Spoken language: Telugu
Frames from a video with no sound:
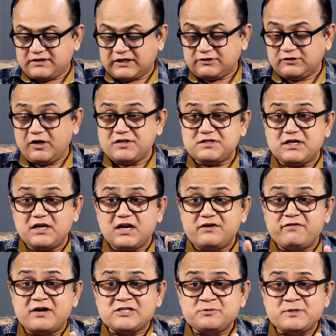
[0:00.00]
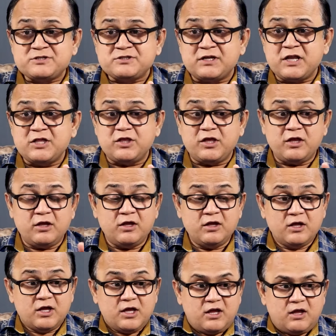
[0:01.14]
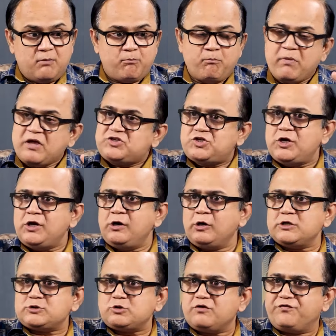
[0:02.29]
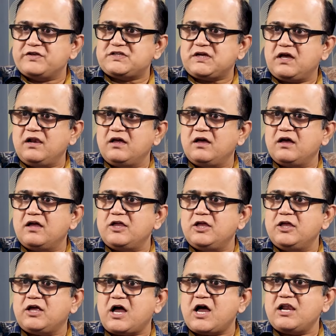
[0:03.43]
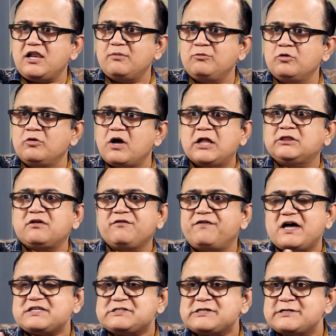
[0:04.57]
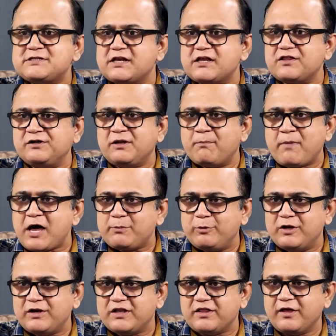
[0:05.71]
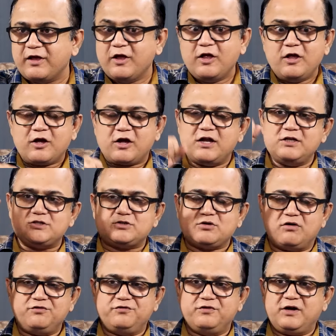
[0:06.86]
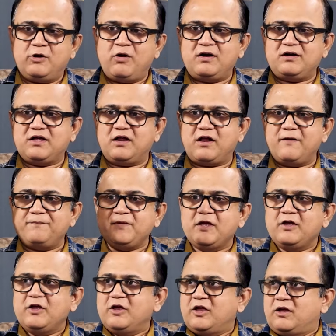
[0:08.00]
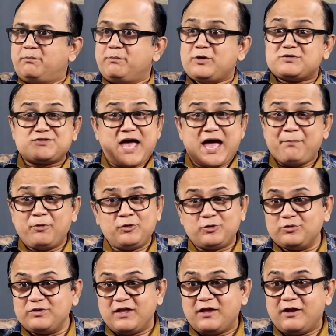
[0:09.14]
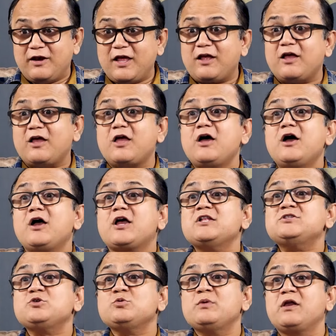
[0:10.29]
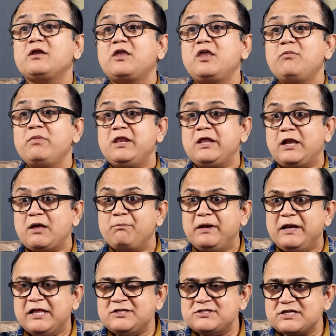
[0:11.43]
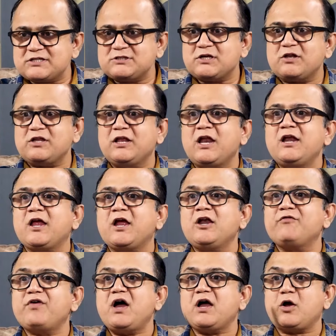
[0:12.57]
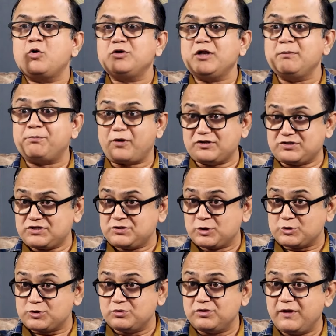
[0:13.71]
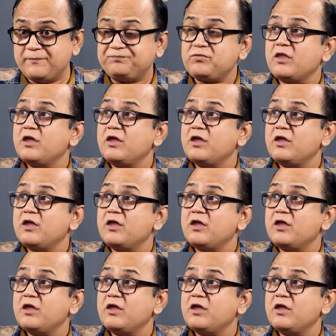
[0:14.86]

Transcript: టెక్నాలజికల్ అడ్వాన్స్మెంట్స్ అనేది మెషినరీస్లో ఫిజికల్గా ఈ కాలంలో అంత ఫాస్ట్గా జరగదండి మార్పులు అనేది కానీ సాఫ్ట్వేర్లో అంటారా మీరు శాప్ ఉంటుంది లైక్ కన్జ్యూమర్కి uh, మీరు ఎలా బిల్లింగ్ చేస్తున్నారు ఎలాంటి కైండ్ ఆఫ్ అకౌంటింగ్ ప్రాసెస్ నడుస్తుంది